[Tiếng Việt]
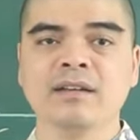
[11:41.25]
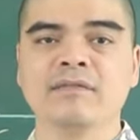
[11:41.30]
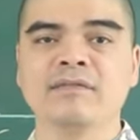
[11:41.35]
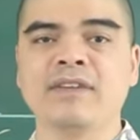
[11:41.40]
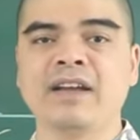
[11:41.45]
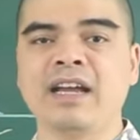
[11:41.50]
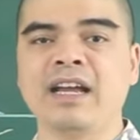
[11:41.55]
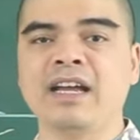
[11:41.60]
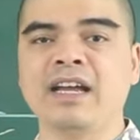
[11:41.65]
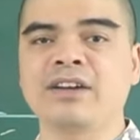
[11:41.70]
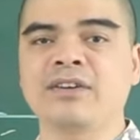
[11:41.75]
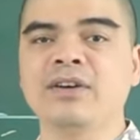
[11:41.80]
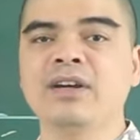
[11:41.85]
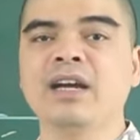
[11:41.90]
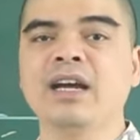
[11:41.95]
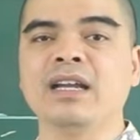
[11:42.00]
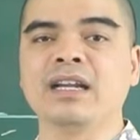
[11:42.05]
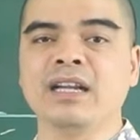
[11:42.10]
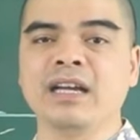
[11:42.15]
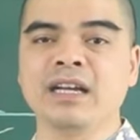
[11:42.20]
và có
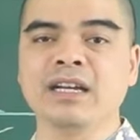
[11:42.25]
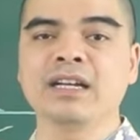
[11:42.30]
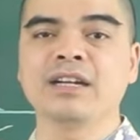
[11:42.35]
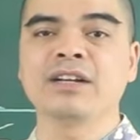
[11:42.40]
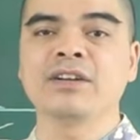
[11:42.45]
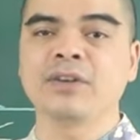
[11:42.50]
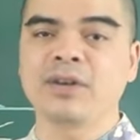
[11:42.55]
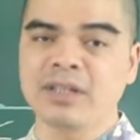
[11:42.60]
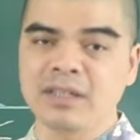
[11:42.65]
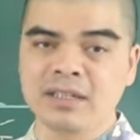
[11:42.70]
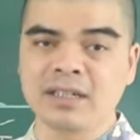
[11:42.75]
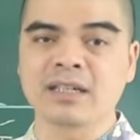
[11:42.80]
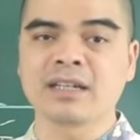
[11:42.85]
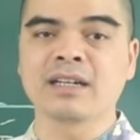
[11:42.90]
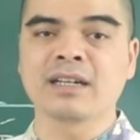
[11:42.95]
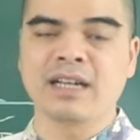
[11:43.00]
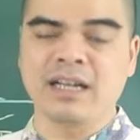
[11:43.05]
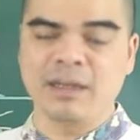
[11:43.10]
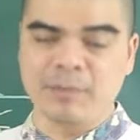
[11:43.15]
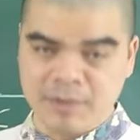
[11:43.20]
khả năng nói được,
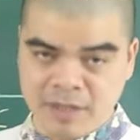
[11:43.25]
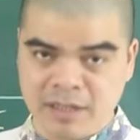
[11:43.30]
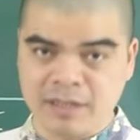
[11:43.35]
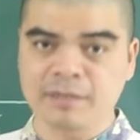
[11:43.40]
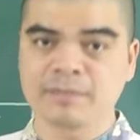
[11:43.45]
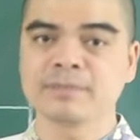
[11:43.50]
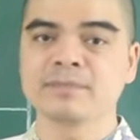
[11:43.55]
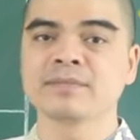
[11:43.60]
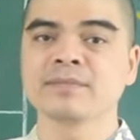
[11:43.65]
làm được.